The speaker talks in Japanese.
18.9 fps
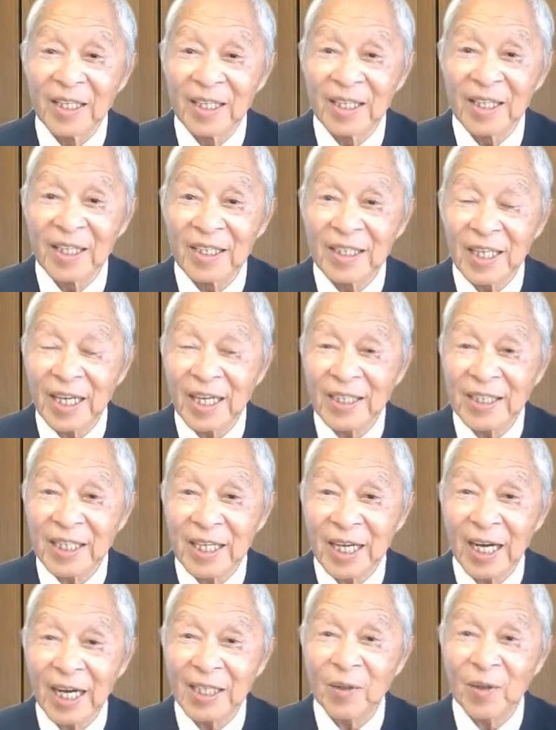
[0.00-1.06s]
え中
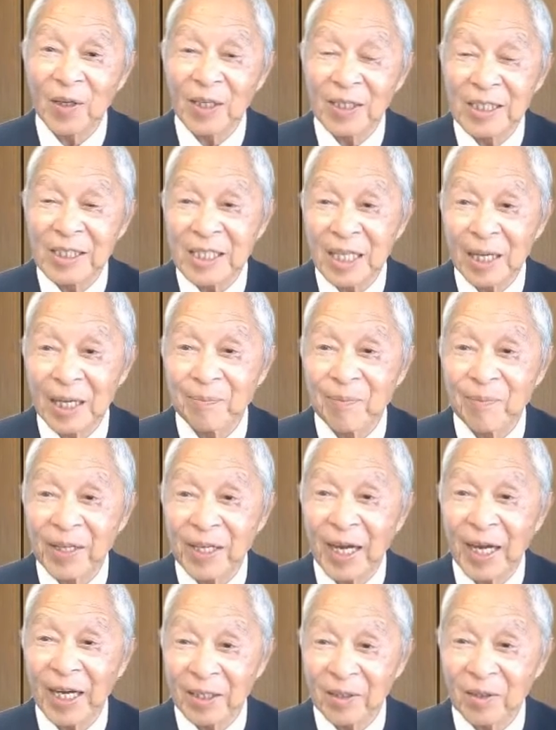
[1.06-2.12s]
にカードが2、3
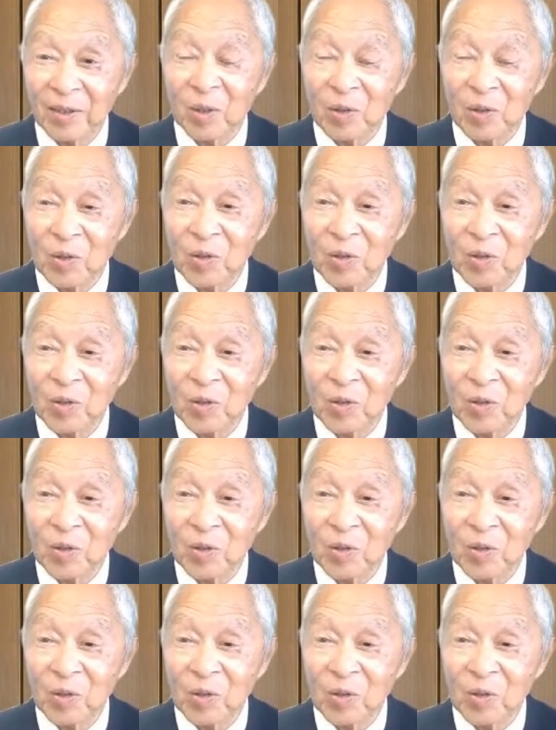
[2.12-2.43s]
枚入ると